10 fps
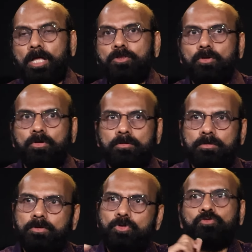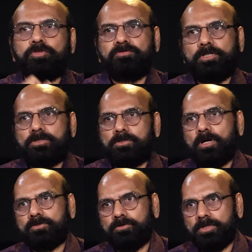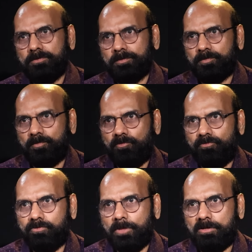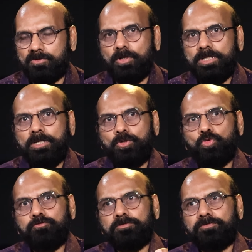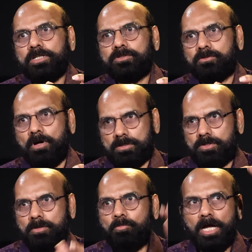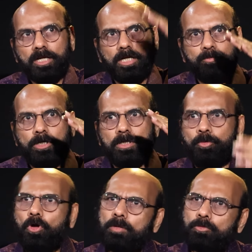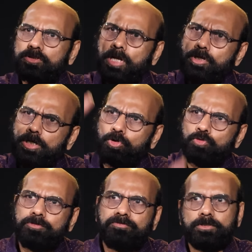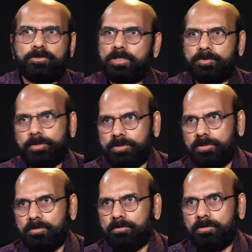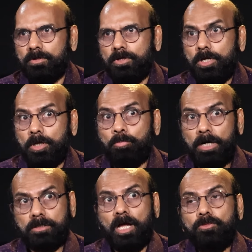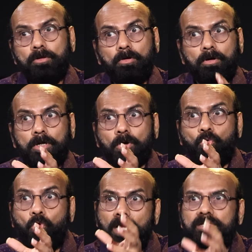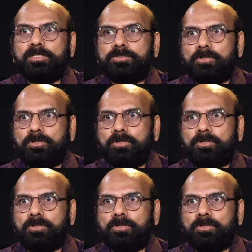అందులో టూ ఫిఫ్టీ స్టాక్స్ ఉన్నాయి సో ఈ టూ ఫిఫ్టీ స్టాక్స్ మార్కెట్ పడ్డప్పుడు ఆల్మోస్ట్ అన్ని టూ ఫిఫ్టీ స్టాక్స్ పడతాయి బట్ అందులో క్వాలిటీ